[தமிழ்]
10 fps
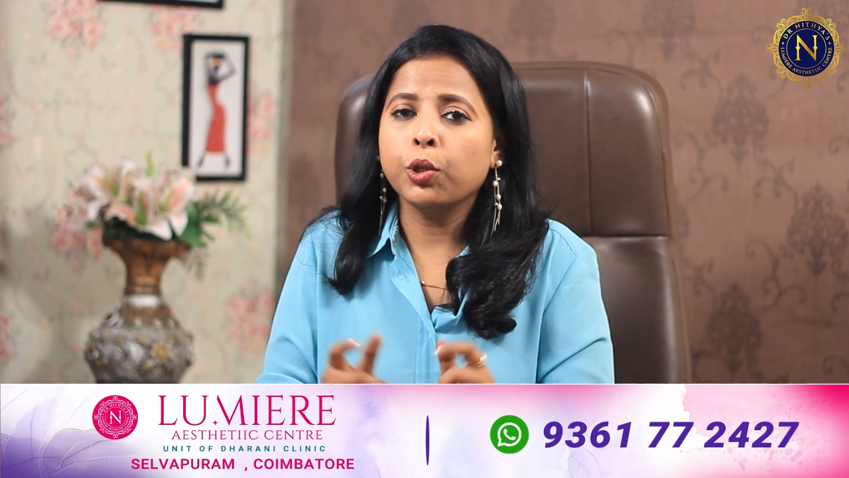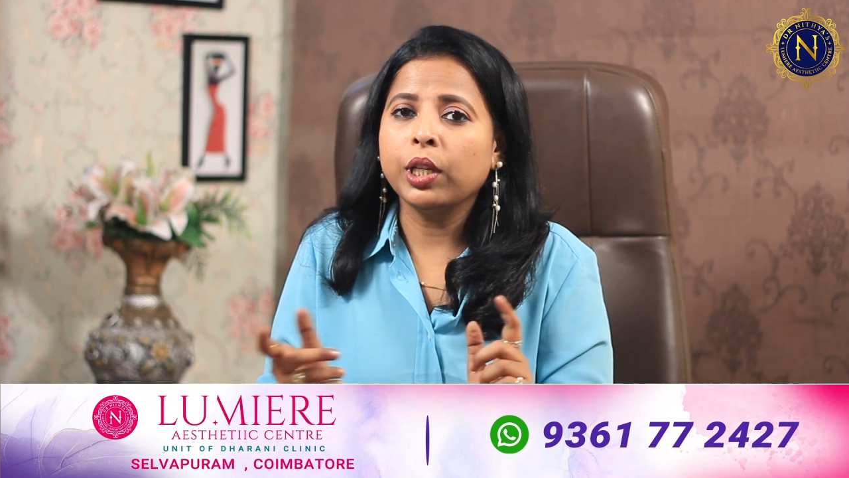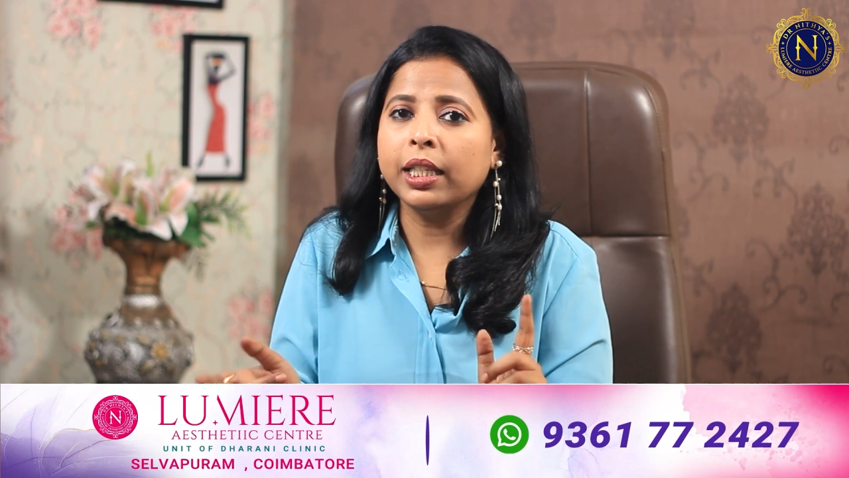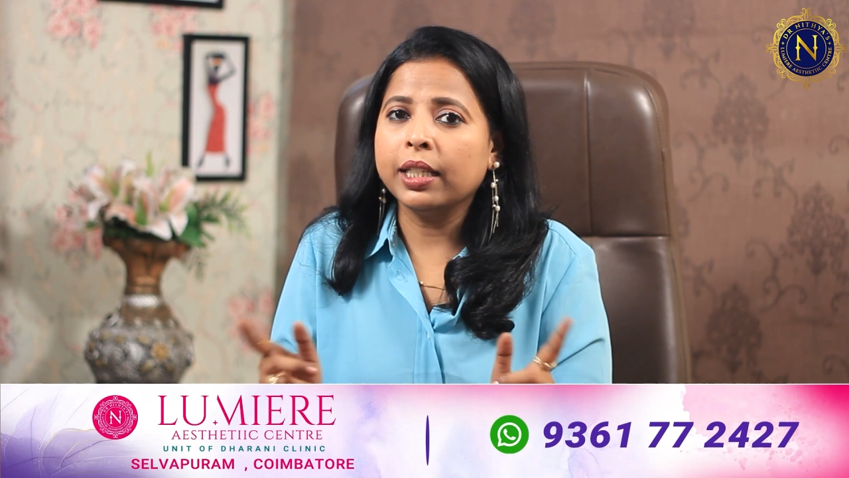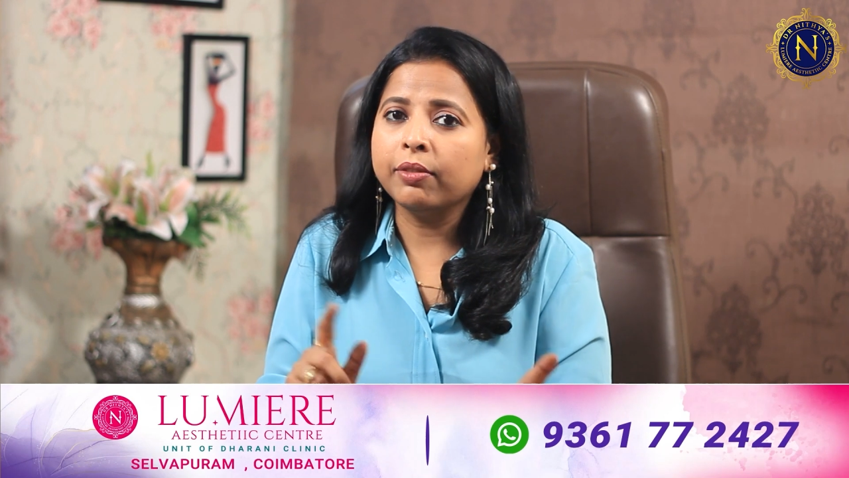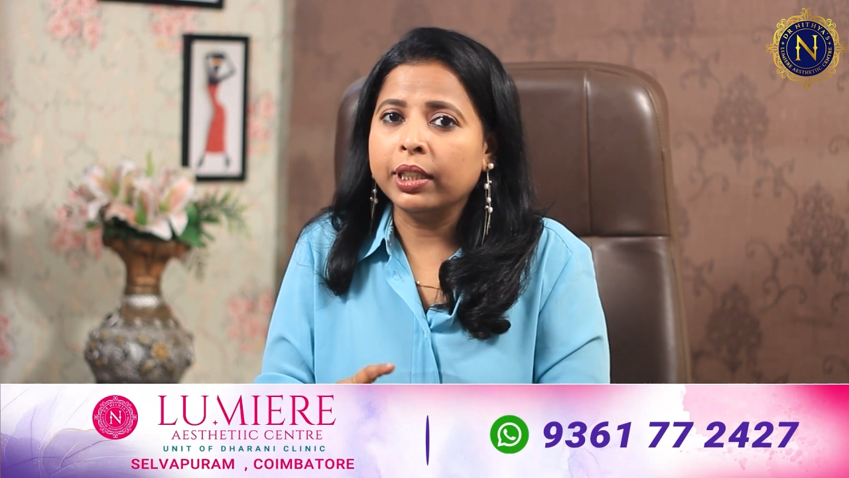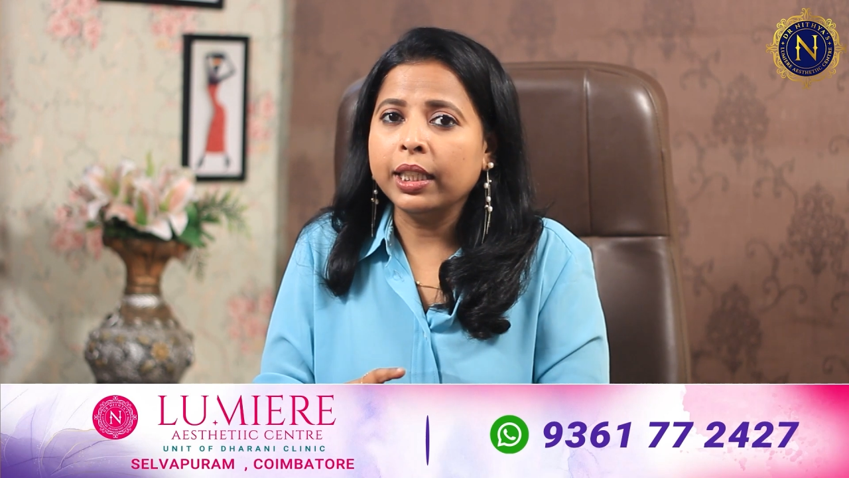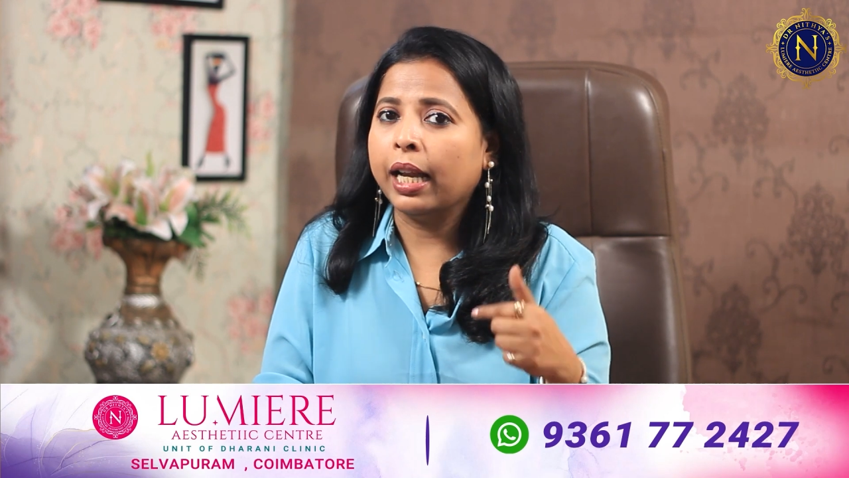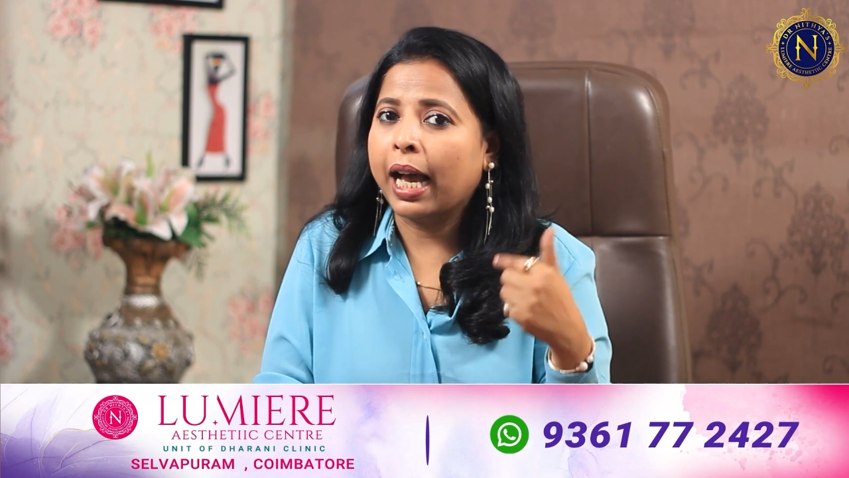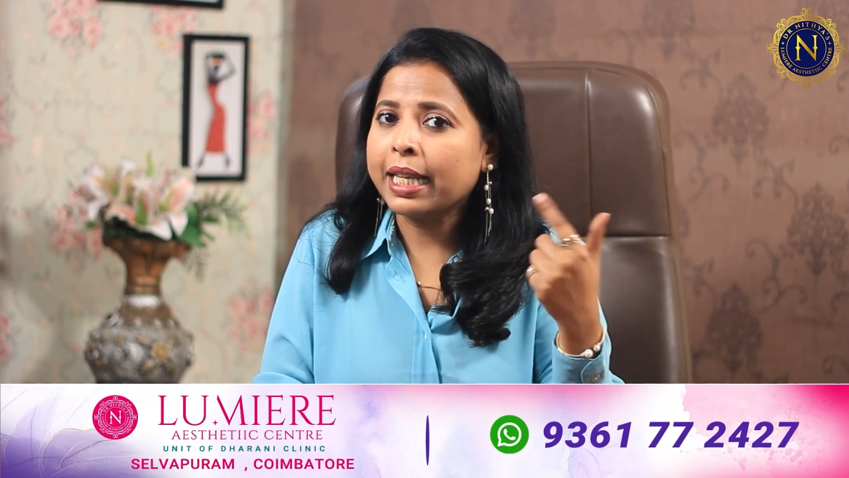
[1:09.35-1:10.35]
ஸோ இது
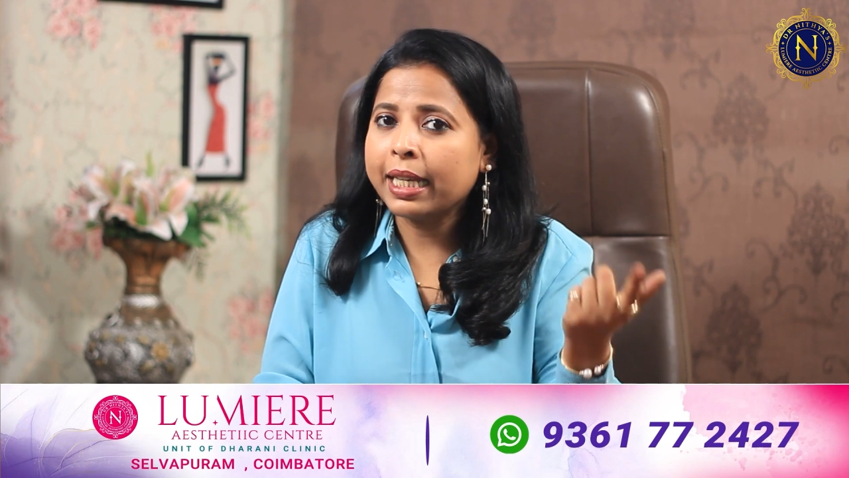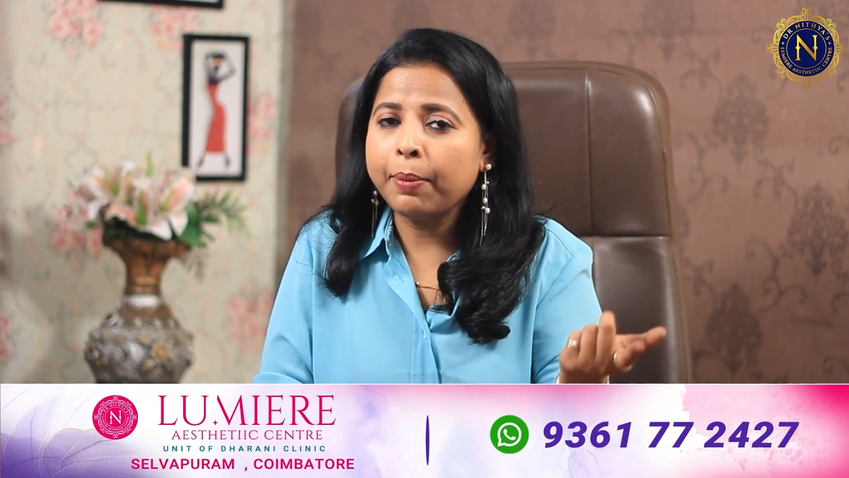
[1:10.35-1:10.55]
வந்து லாஸ்ட்